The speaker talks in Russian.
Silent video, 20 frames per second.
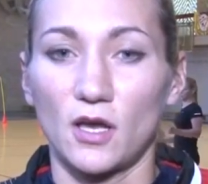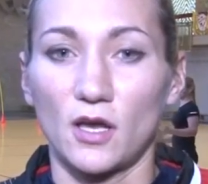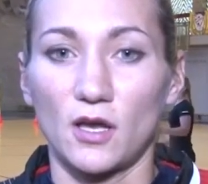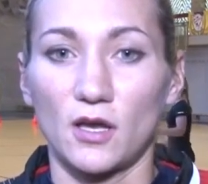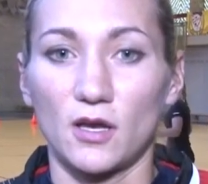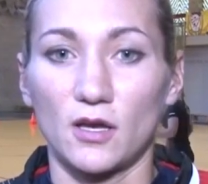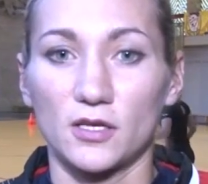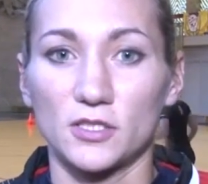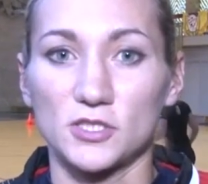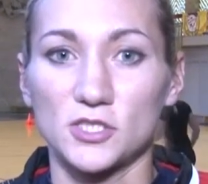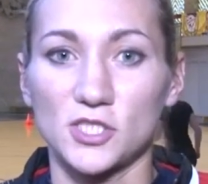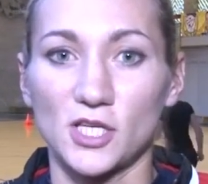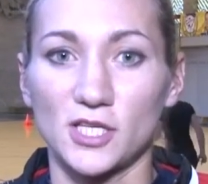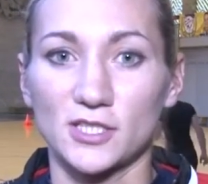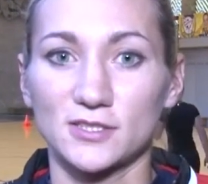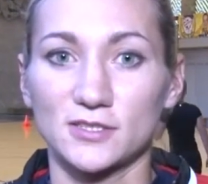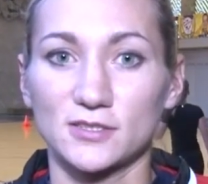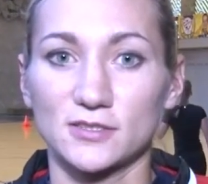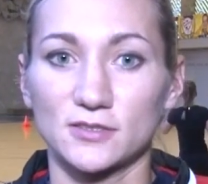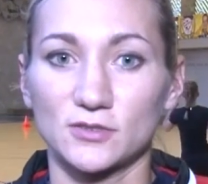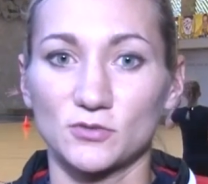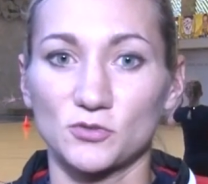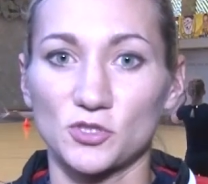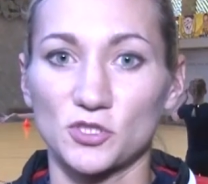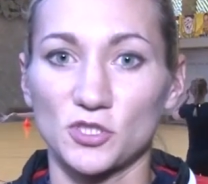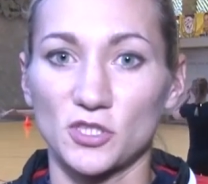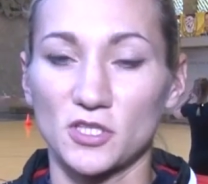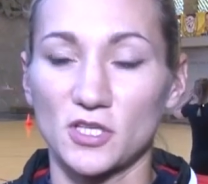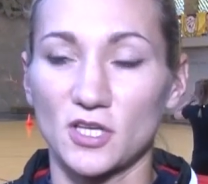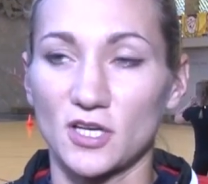А сейчас
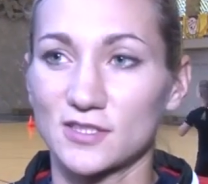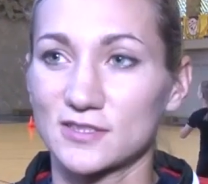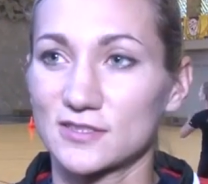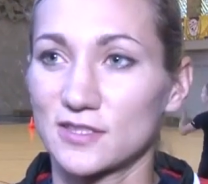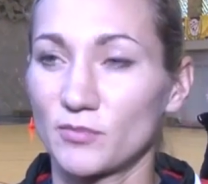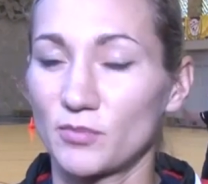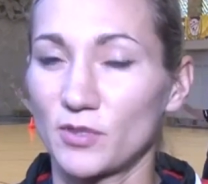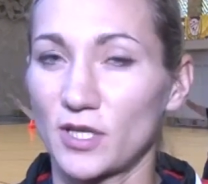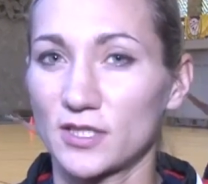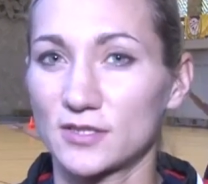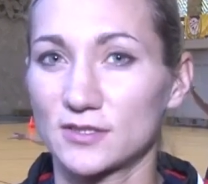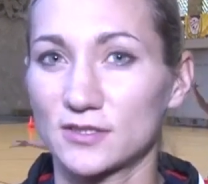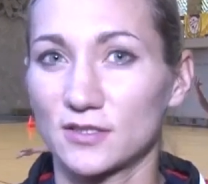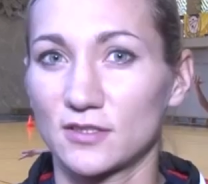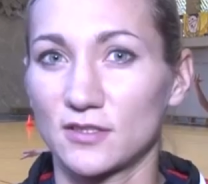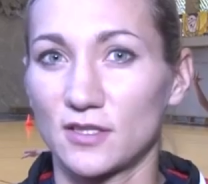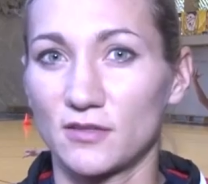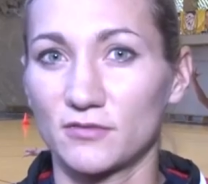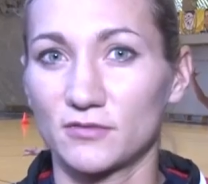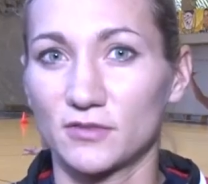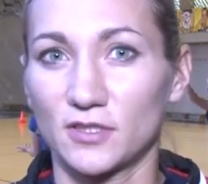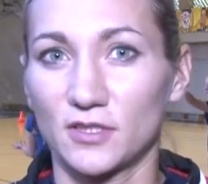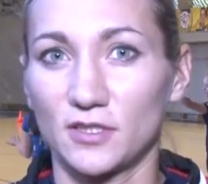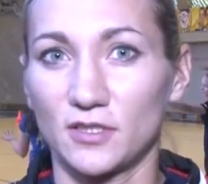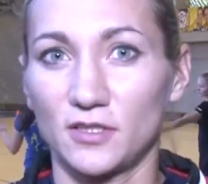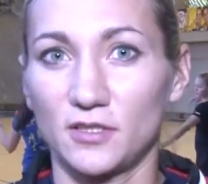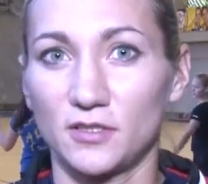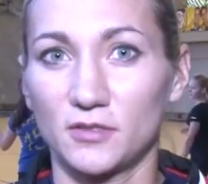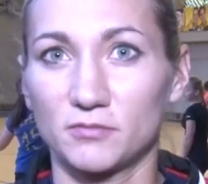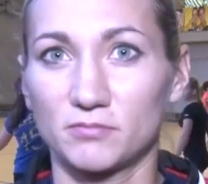нужно не расслабляться, главное,
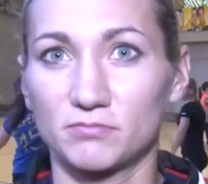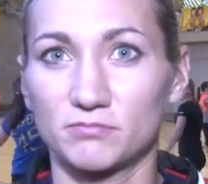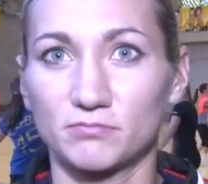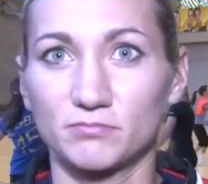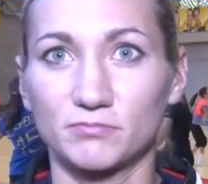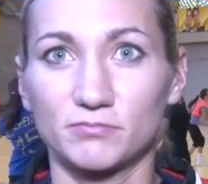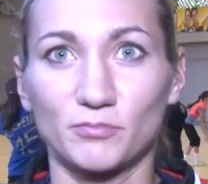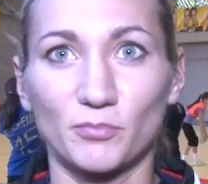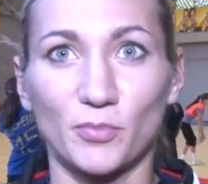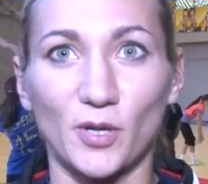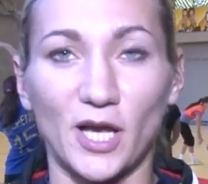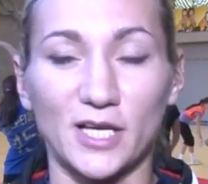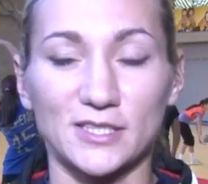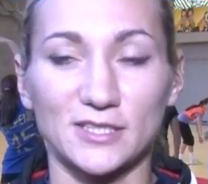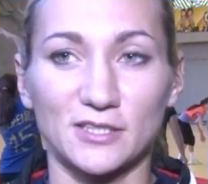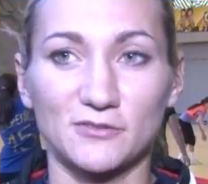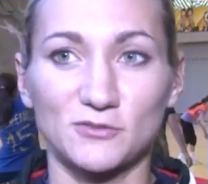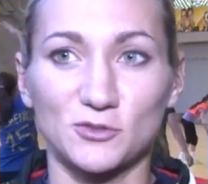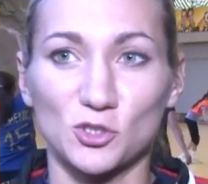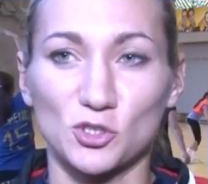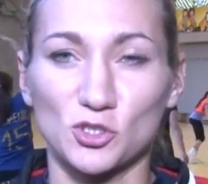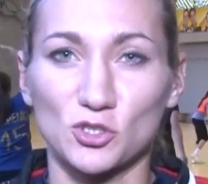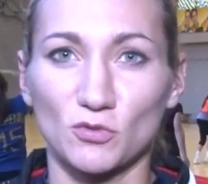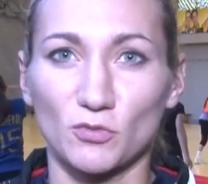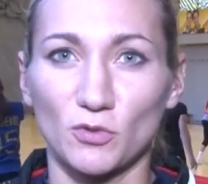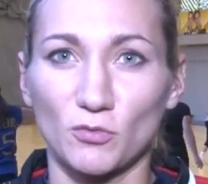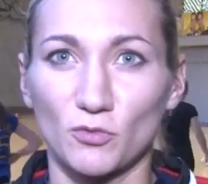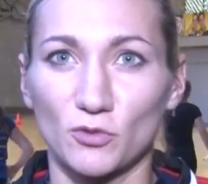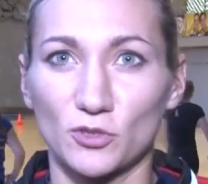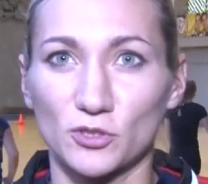и показать все, что
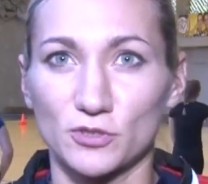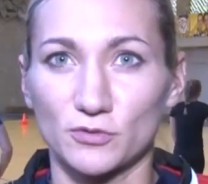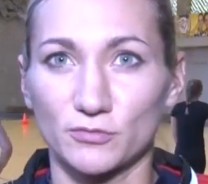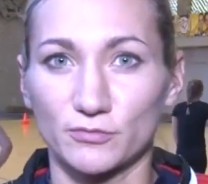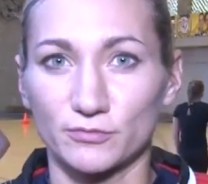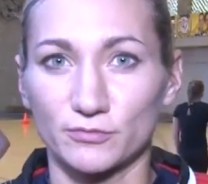мы можем.